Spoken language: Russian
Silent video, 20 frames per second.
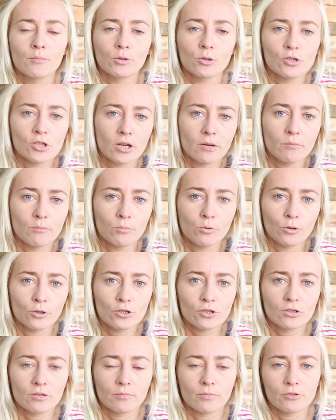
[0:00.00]
получаем
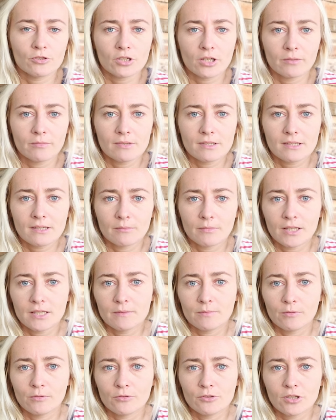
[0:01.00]
почту, получаем СМС, эм
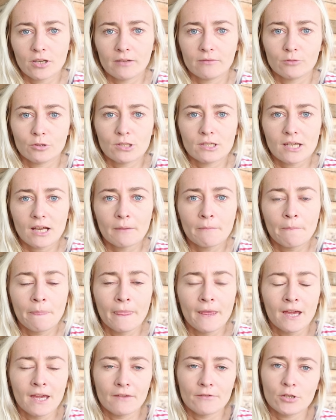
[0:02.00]
получаем WhatsApp,
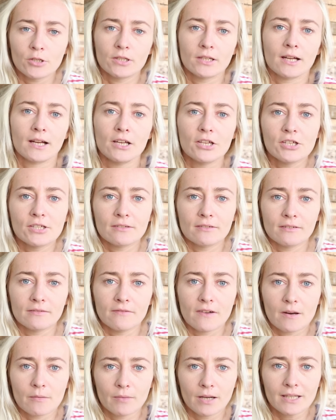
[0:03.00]
и все это количество
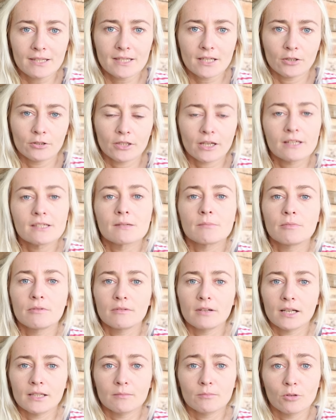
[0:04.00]
информации, оно так
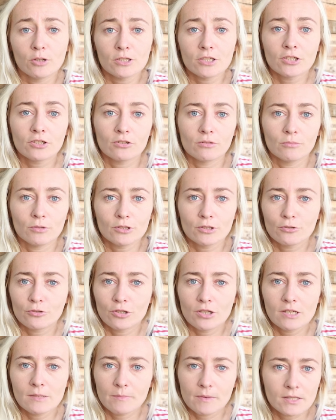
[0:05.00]
забивает мозг, что мозг
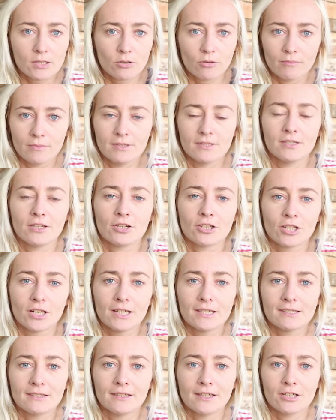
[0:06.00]
уже не способен
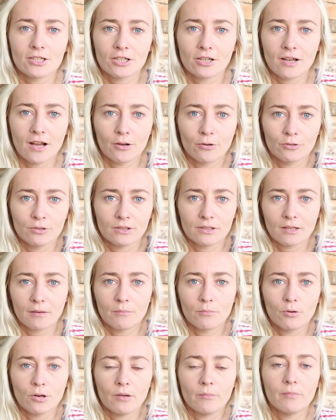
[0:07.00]
держать даже какое-то
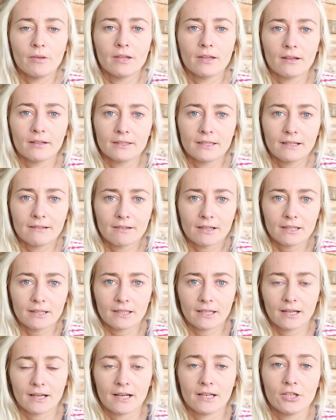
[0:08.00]
там более-менее
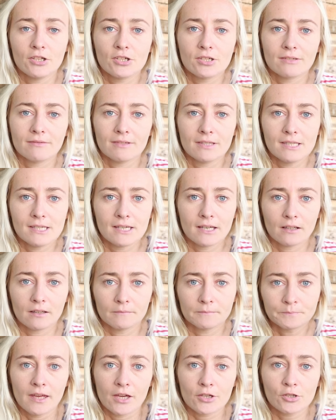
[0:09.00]
адекватное количество количество
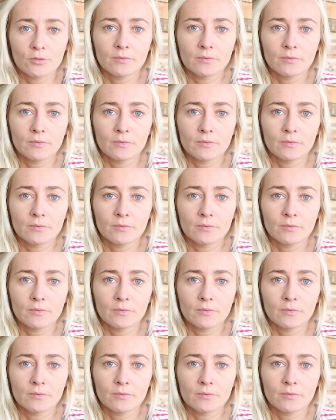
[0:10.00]
дел. И о